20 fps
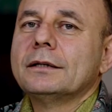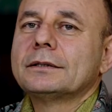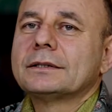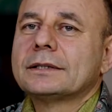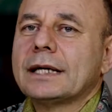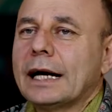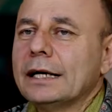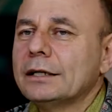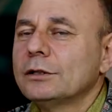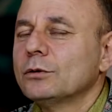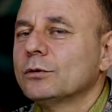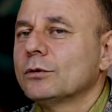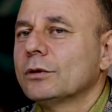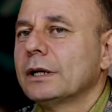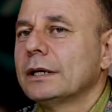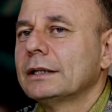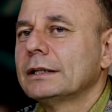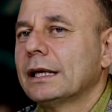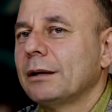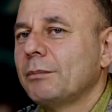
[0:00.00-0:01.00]
äh,
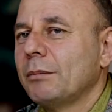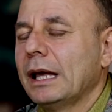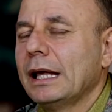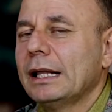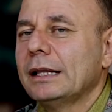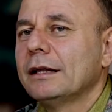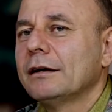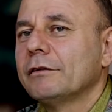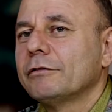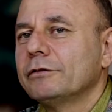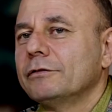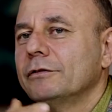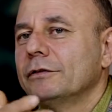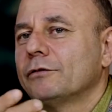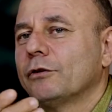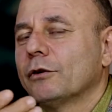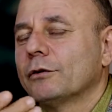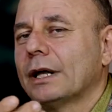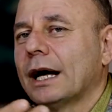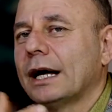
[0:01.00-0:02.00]
Zeichnungen, Gemälde
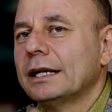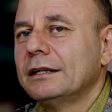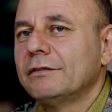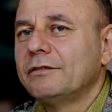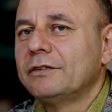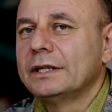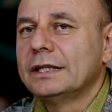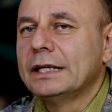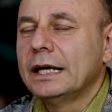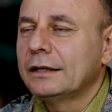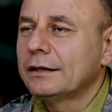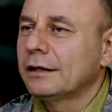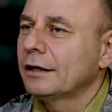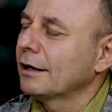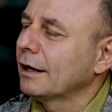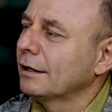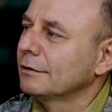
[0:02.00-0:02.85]
von Hanne Vietter,